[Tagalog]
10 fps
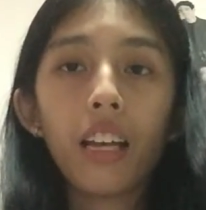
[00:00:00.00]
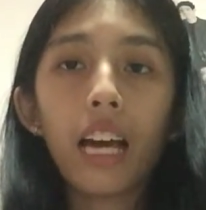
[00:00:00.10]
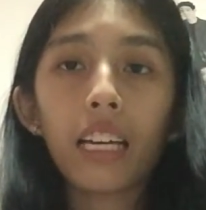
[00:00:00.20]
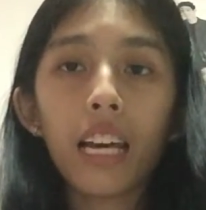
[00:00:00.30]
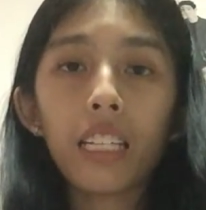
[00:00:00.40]

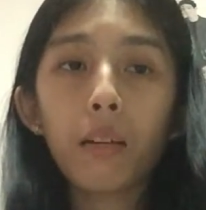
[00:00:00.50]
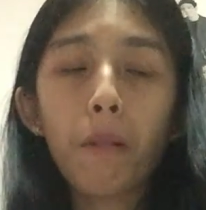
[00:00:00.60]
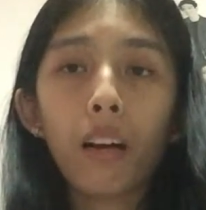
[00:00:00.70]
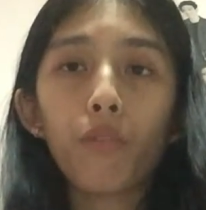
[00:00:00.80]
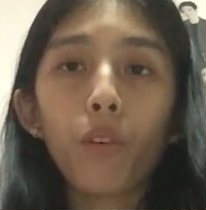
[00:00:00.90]
against sa
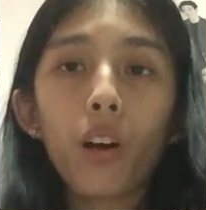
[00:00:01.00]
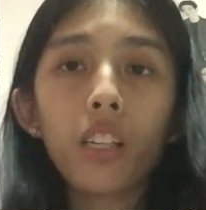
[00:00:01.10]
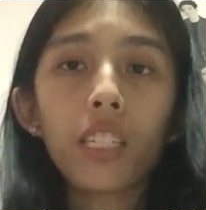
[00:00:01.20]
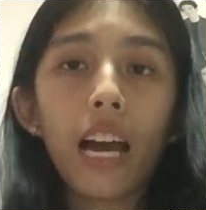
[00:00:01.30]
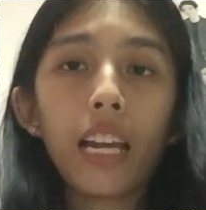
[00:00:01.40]
mga
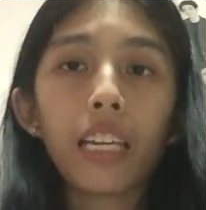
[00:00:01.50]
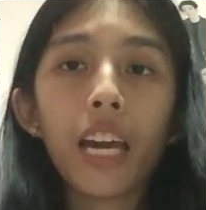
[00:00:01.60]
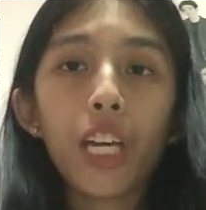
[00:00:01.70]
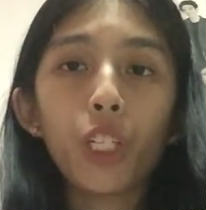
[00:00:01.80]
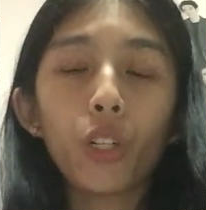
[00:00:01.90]
false
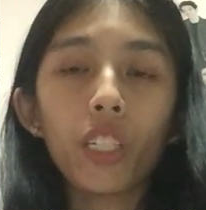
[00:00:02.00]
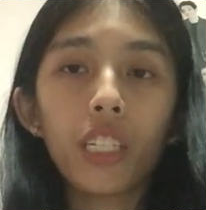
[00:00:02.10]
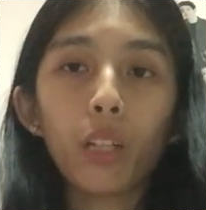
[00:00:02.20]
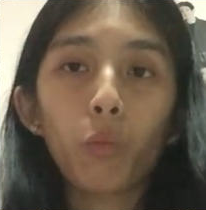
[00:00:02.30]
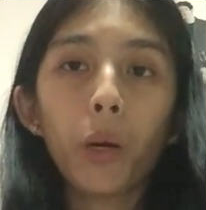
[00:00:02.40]
allegations
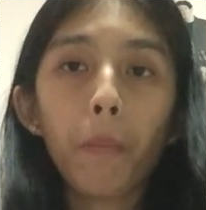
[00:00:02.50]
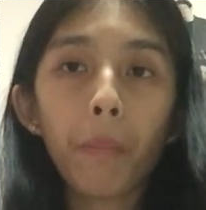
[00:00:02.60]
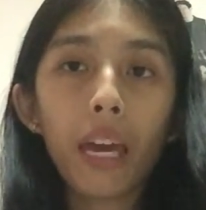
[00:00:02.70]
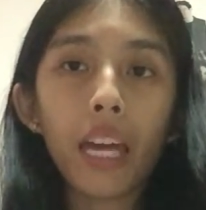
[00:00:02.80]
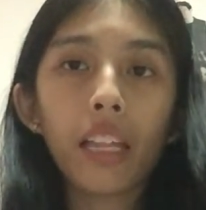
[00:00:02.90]
that were
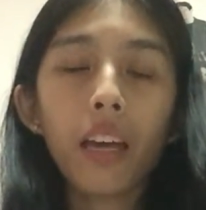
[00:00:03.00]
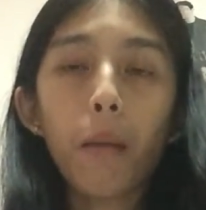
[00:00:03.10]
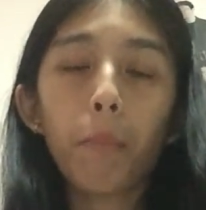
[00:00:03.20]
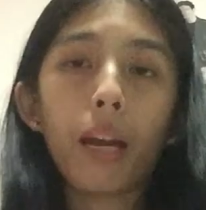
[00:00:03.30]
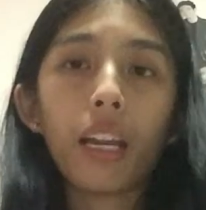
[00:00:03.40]
made
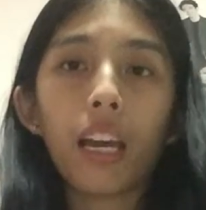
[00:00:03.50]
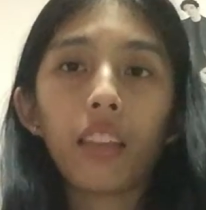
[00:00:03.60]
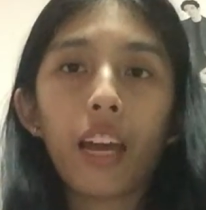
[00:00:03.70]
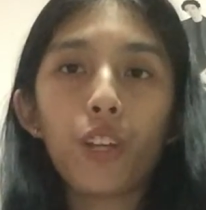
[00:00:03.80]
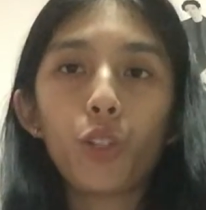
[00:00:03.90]
by the
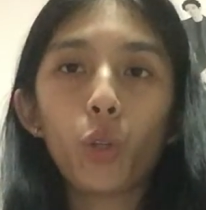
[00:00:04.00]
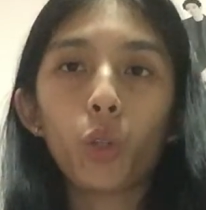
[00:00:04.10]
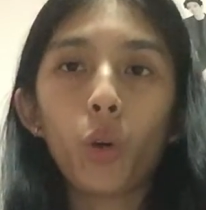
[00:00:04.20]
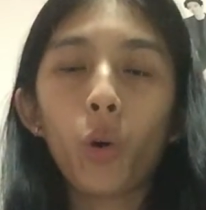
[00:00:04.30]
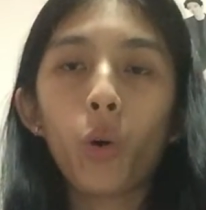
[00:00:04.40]

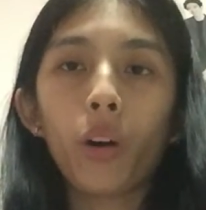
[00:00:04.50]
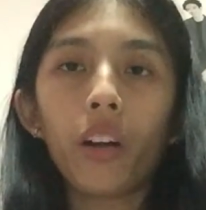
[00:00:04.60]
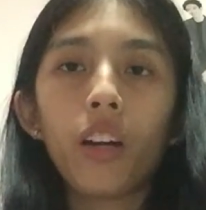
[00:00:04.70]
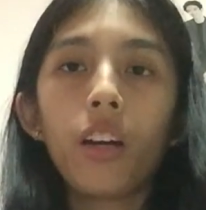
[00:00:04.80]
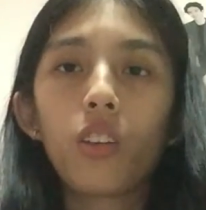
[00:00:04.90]
attention whore.